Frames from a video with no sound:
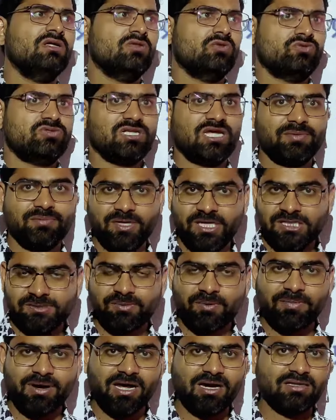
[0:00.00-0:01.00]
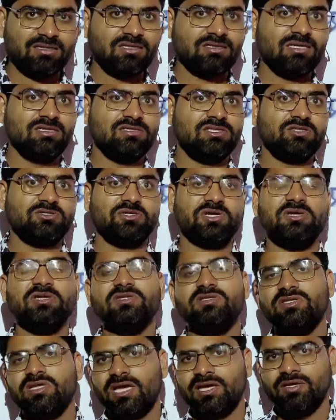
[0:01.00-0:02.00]
2020 में भारत की नई शिक्षा
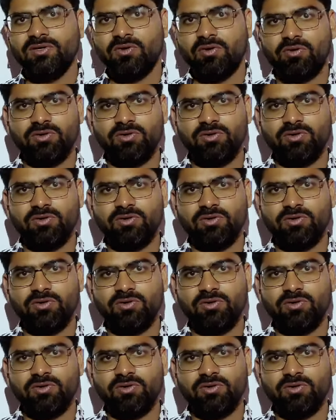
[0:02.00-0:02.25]
नीति आई